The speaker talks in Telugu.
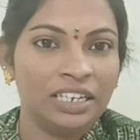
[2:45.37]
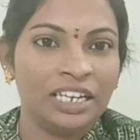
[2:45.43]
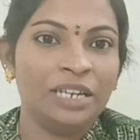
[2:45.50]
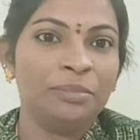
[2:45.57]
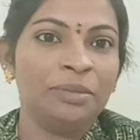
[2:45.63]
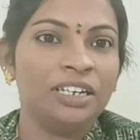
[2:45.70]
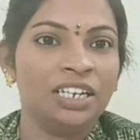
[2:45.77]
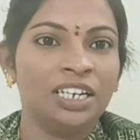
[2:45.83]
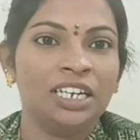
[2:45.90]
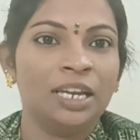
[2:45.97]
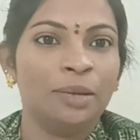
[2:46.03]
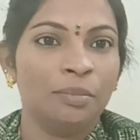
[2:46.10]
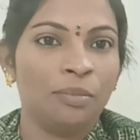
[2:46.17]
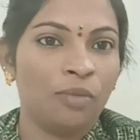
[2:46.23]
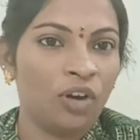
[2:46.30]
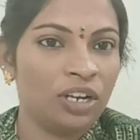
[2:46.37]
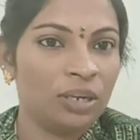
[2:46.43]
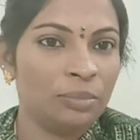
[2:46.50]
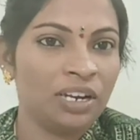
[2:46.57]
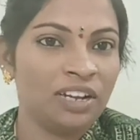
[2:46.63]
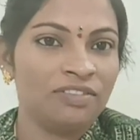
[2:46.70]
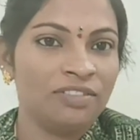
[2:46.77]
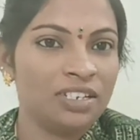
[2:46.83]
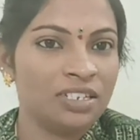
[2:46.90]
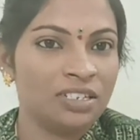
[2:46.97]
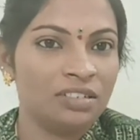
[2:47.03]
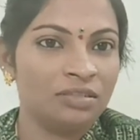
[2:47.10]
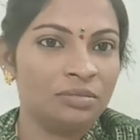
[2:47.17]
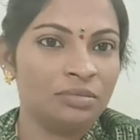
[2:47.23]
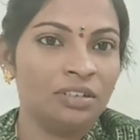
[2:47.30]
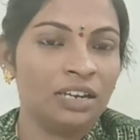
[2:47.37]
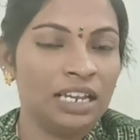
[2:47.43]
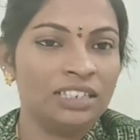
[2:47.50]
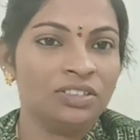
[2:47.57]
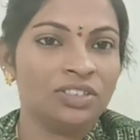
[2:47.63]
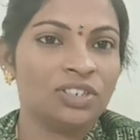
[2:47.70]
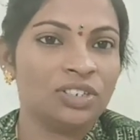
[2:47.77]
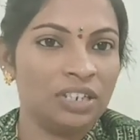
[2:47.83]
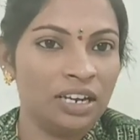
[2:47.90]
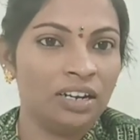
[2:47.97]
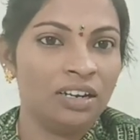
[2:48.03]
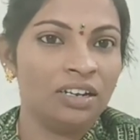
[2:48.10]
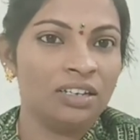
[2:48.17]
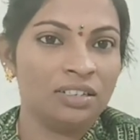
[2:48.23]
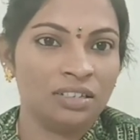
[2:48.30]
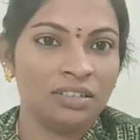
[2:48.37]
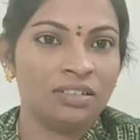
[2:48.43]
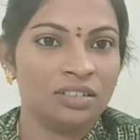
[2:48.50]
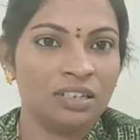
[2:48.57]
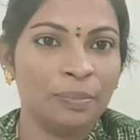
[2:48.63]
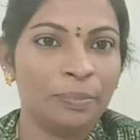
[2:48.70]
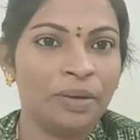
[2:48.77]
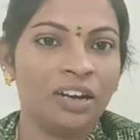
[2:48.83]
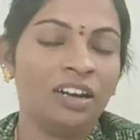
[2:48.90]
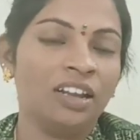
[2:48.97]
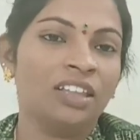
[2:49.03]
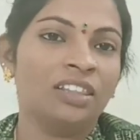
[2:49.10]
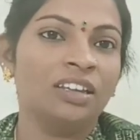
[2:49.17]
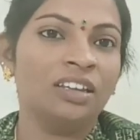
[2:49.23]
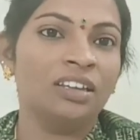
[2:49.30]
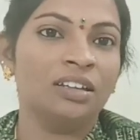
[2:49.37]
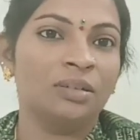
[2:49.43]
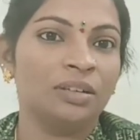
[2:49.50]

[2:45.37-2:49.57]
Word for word: టైం అంటే టైం మార్నింగ్ బ్రేక్ఫాస్ట్ లంచ్ అండ్ సప్పర్ అనేది